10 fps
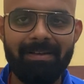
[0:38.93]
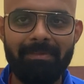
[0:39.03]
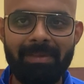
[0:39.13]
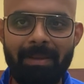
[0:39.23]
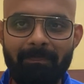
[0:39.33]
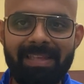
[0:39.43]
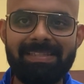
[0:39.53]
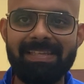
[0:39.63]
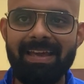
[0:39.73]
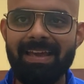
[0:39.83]
मतलब
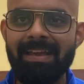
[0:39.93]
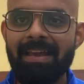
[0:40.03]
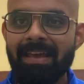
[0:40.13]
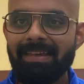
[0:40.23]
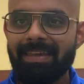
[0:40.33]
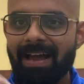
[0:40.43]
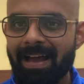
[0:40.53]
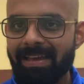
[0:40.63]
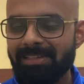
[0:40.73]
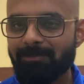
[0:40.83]
मिथ्स हैं क्या
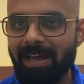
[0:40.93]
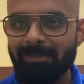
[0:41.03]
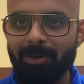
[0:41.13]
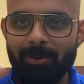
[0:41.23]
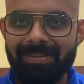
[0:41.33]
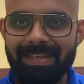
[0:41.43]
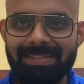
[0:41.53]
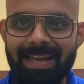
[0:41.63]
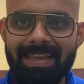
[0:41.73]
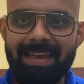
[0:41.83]
इस बात में कोई
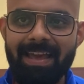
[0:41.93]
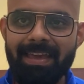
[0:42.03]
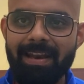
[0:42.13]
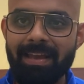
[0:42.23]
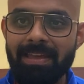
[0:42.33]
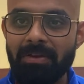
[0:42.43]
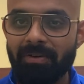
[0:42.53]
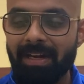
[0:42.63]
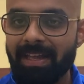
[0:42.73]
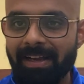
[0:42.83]
सच्चाई है या नहीं
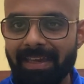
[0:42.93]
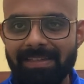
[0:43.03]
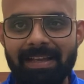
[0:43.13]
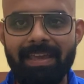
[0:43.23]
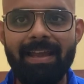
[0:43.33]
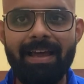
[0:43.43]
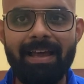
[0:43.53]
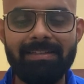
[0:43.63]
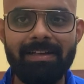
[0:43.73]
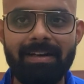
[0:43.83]
और इंडिया कैसा खेला
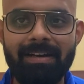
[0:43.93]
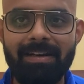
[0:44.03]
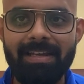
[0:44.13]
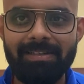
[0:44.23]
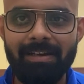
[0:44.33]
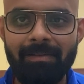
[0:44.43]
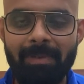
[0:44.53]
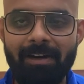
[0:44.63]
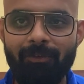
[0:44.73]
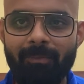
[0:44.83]
आज तक इंटरनेशनल
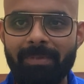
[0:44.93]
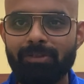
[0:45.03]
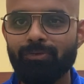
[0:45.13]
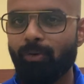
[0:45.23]
प्लेटफॉर्म पे